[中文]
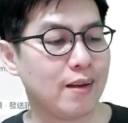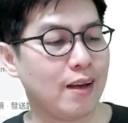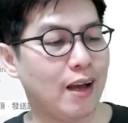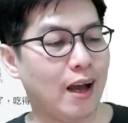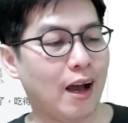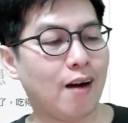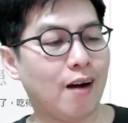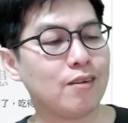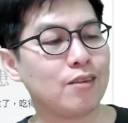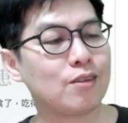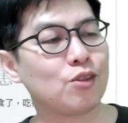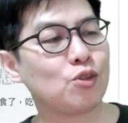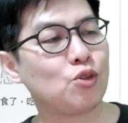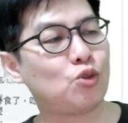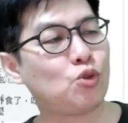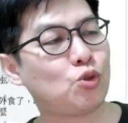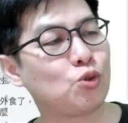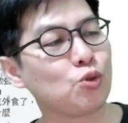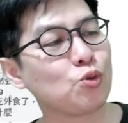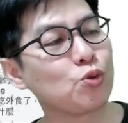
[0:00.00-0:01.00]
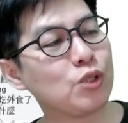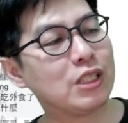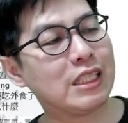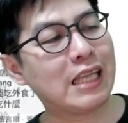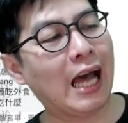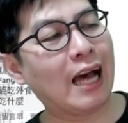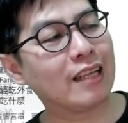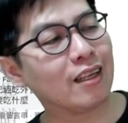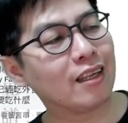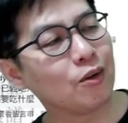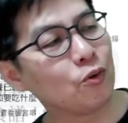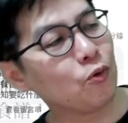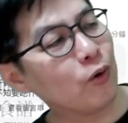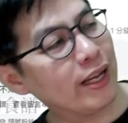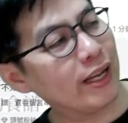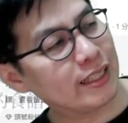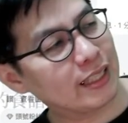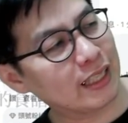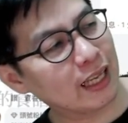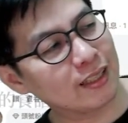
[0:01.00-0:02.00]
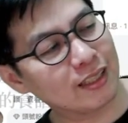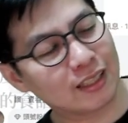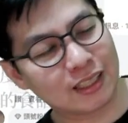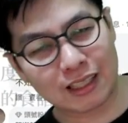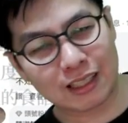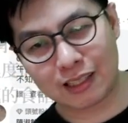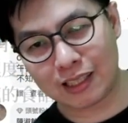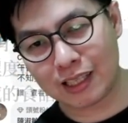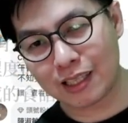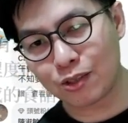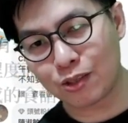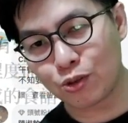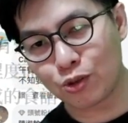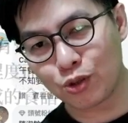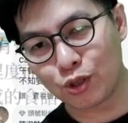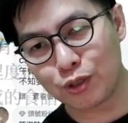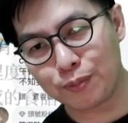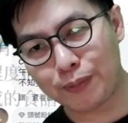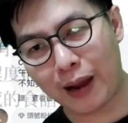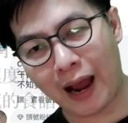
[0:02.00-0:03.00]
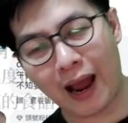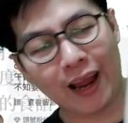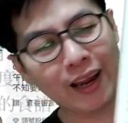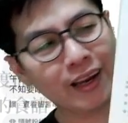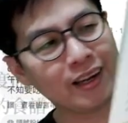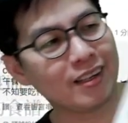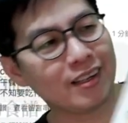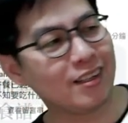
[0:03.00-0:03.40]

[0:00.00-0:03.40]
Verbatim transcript: 好，酥炸的味增金鱼排。